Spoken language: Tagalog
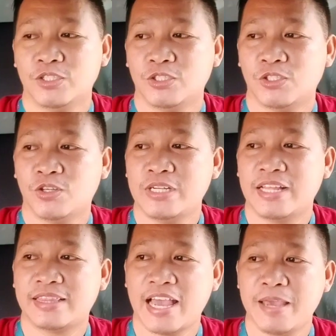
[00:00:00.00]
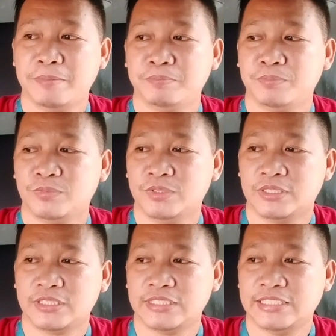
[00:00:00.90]
So that time,
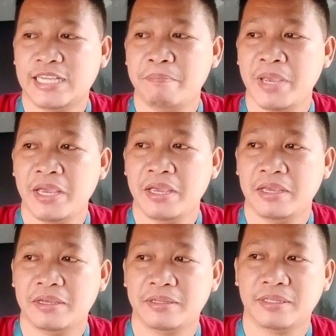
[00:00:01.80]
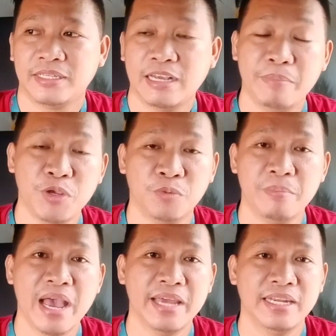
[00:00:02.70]
gabi, gabi yung
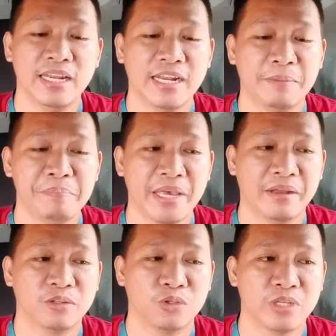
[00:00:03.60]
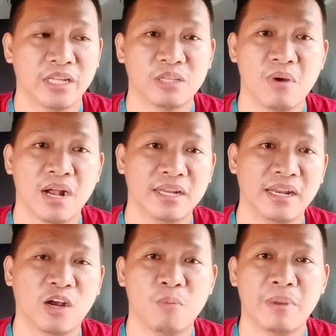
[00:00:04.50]
biyahe nila ng Pierre. So tinatawagan
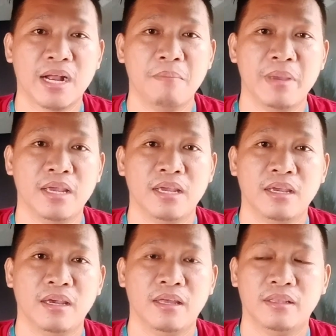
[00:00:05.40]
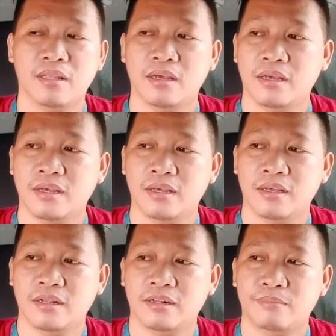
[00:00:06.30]
nila ako pag gabi and
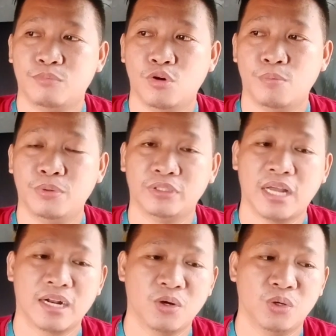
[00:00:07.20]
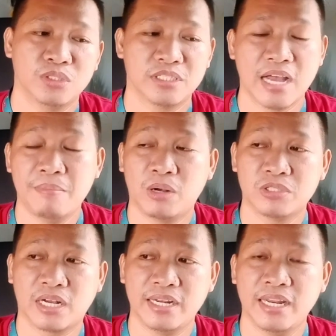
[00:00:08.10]
pumupunta ako, sasama ako
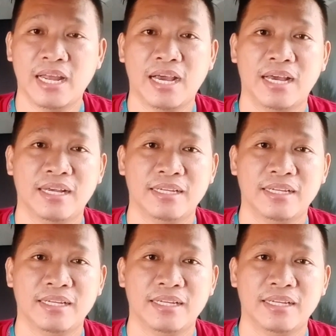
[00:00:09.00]
sa kanila.